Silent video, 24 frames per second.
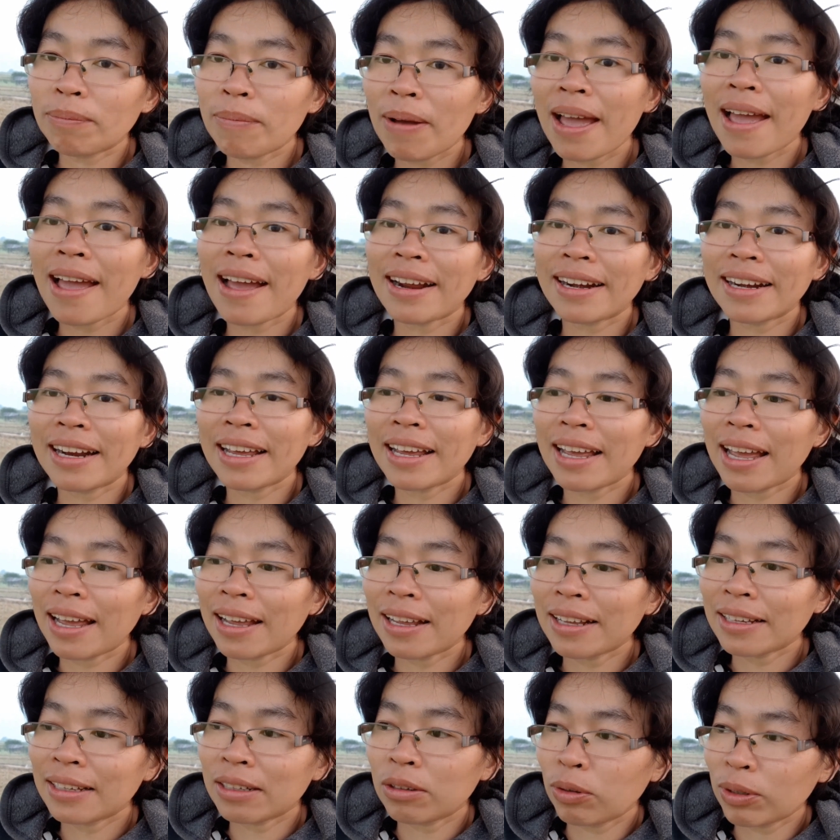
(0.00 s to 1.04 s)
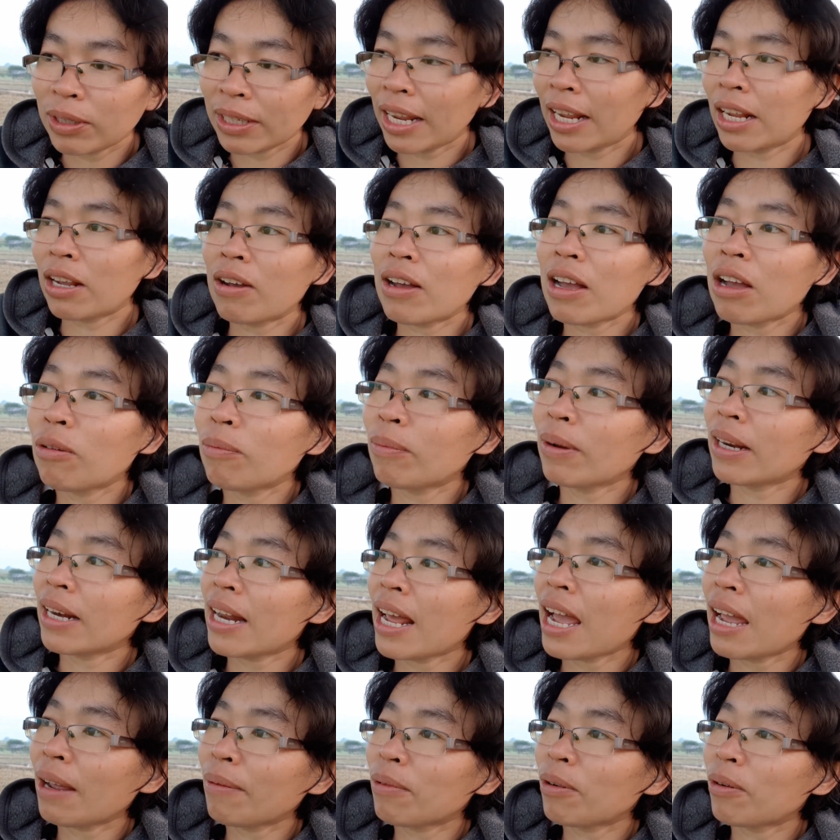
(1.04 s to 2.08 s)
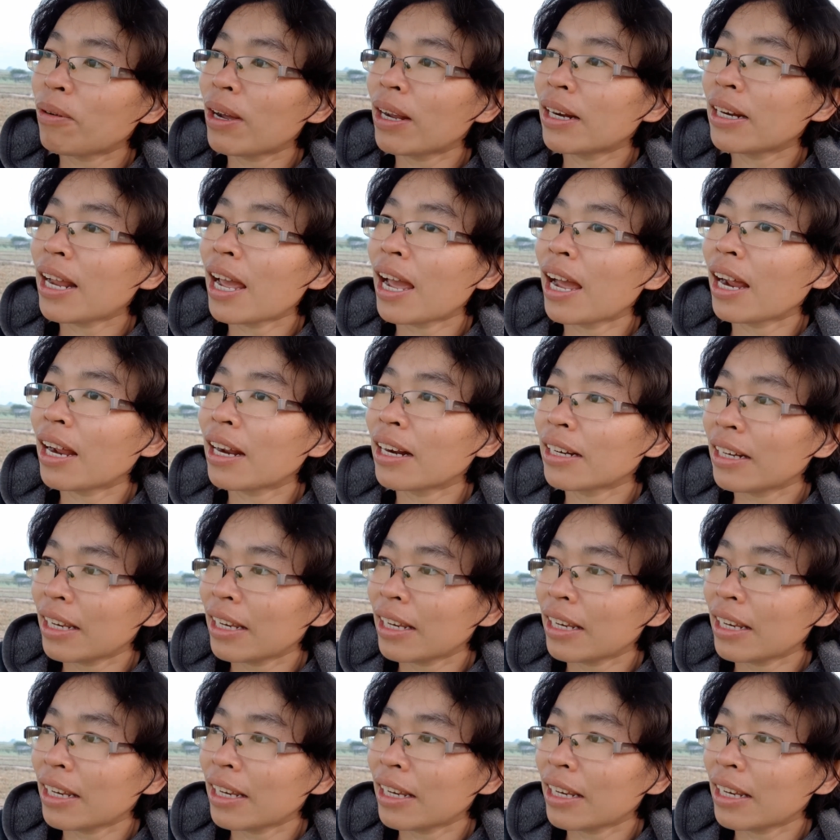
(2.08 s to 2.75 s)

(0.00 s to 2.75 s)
มากนะคะ รถเก่งก็เข้ามาได้ เพราะว่าทาง